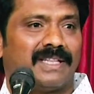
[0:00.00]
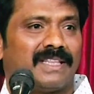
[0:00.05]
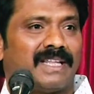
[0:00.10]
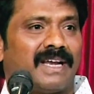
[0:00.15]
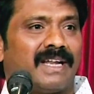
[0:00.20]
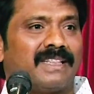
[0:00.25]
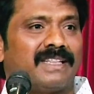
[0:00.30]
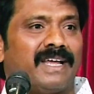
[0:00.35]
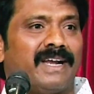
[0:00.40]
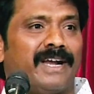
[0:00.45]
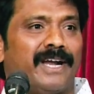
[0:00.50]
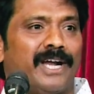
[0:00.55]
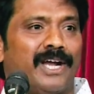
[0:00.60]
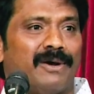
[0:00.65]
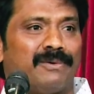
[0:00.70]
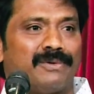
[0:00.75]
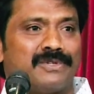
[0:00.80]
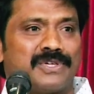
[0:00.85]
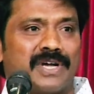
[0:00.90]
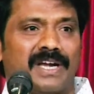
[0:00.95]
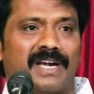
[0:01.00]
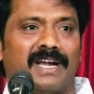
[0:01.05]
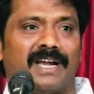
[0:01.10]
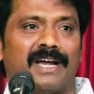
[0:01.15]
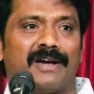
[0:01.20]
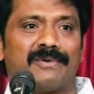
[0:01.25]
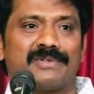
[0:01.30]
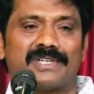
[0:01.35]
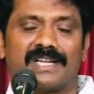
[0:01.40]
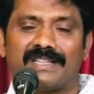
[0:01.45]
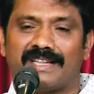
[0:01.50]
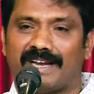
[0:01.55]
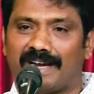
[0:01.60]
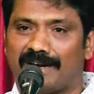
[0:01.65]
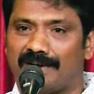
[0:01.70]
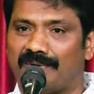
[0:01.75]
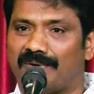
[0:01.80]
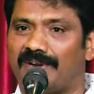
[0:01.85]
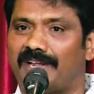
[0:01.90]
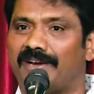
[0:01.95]
తన తండ్రి కావచ్చు అన్నలు కావచ్చు అందరు
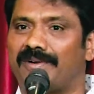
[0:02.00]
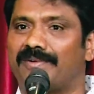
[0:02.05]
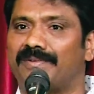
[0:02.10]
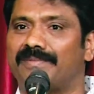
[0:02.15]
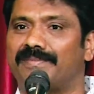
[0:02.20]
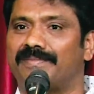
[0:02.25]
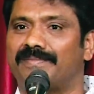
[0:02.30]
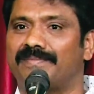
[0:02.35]
ఎక్కడున్నారు